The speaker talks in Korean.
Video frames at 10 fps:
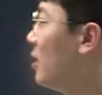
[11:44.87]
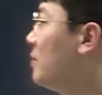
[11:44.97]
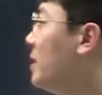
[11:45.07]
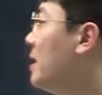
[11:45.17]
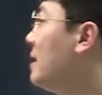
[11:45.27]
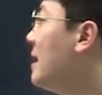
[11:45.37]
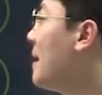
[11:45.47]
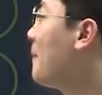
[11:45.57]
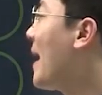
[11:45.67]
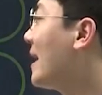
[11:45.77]
여러분들은
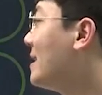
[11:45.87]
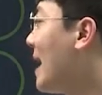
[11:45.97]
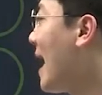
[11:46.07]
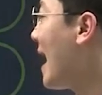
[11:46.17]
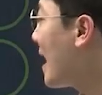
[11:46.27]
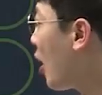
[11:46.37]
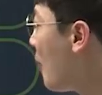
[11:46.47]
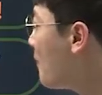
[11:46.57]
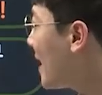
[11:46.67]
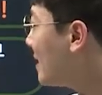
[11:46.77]
빠르게
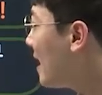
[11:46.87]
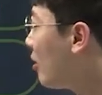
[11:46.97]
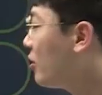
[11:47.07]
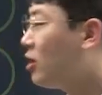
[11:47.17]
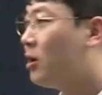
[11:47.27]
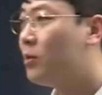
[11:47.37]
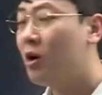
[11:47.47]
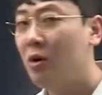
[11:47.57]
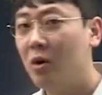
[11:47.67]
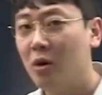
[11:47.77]
컴팩트한
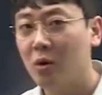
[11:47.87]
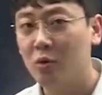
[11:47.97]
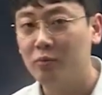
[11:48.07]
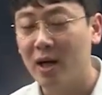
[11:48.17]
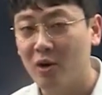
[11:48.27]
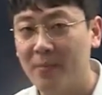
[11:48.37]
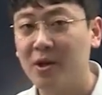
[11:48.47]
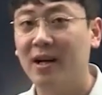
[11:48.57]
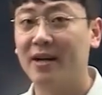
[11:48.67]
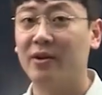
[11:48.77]
커리큘럼으로 공부하고
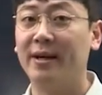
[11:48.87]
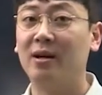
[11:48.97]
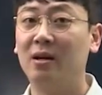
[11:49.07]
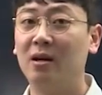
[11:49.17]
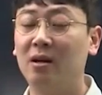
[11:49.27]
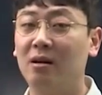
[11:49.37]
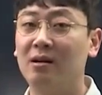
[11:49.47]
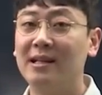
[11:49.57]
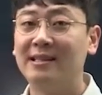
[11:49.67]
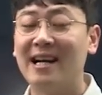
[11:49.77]
합격을 할 거예요.
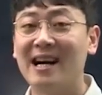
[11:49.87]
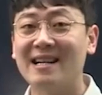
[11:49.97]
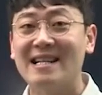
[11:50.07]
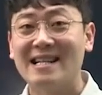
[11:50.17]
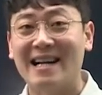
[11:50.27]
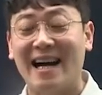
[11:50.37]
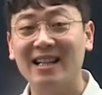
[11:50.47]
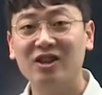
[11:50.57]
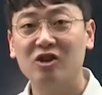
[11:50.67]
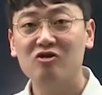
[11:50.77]
어, 제가
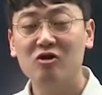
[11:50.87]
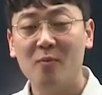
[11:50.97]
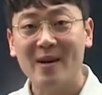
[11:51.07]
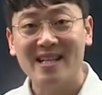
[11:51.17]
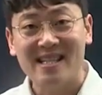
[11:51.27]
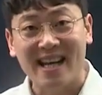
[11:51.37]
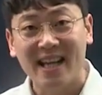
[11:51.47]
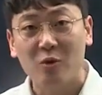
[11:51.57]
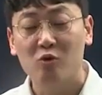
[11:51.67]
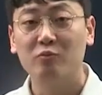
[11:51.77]
가르쳐 준 것만
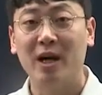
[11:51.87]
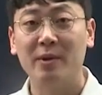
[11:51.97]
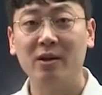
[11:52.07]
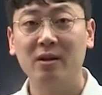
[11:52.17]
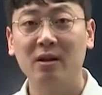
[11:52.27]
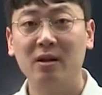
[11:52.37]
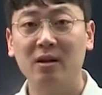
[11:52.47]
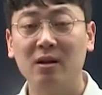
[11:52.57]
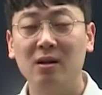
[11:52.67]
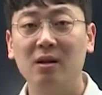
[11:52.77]
제대로 공부하면
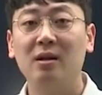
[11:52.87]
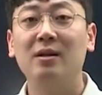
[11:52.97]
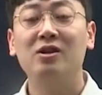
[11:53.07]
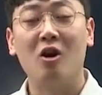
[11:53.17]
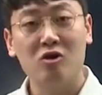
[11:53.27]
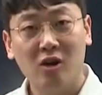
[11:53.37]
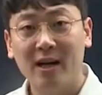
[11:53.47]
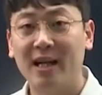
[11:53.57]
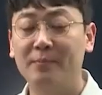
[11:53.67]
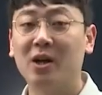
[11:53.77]

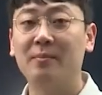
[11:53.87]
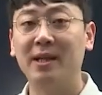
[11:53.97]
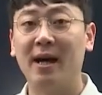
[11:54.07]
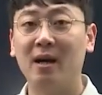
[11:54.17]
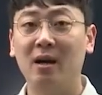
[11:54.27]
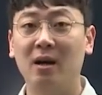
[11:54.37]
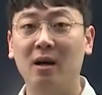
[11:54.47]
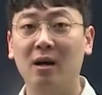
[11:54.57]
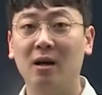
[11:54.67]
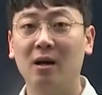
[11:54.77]
넉넉하게 합격합니다.
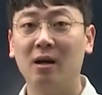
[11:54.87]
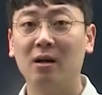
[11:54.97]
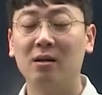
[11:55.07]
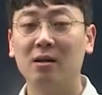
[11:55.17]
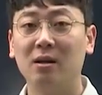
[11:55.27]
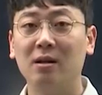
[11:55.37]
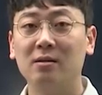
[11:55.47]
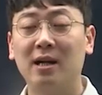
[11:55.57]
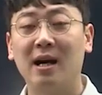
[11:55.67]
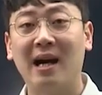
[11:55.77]

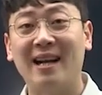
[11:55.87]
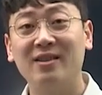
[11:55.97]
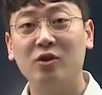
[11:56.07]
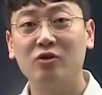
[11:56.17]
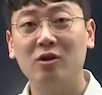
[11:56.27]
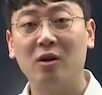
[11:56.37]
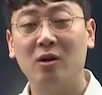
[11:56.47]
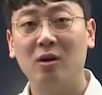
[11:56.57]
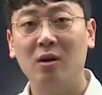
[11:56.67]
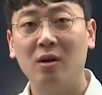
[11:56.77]
제가 가르쳐 주는
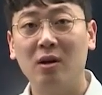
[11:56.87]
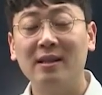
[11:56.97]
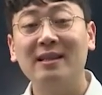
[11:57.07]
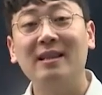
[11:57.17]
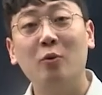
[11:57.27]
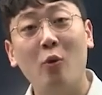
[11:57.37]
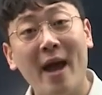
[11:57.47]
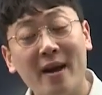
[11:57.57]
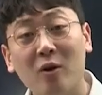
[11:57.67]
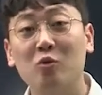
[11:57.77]
거
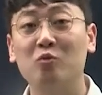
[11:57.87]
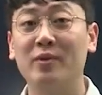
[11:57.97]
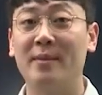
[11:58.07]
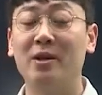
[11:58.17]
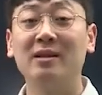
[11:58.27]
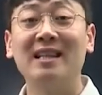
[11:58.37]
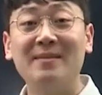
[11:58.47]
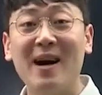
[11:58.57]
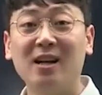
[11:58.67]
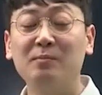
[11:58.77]
외의 걸 공부하면
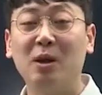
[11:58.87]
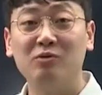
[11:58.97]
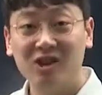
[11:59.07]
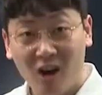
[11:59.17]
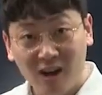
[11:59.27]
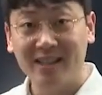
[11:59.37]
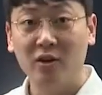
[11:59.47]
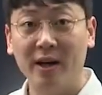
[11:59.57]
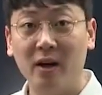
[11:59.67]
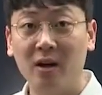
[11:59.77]
그만큼 점수
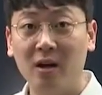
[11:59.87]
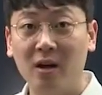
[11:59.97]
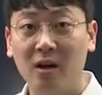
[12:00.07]
떨어지는 거예요.